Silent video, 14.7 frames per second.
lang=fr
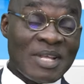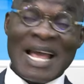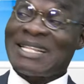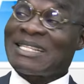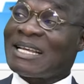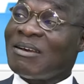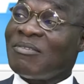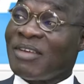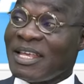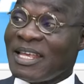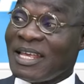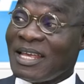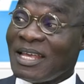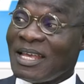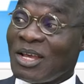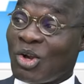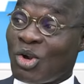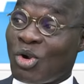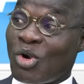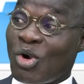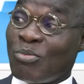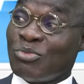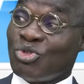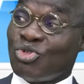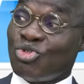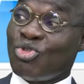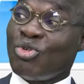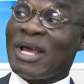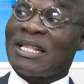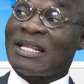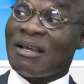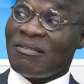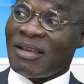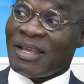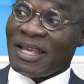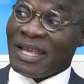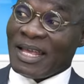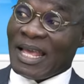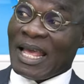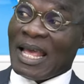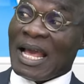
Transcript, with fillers: à travailler comme Dieu a travaillé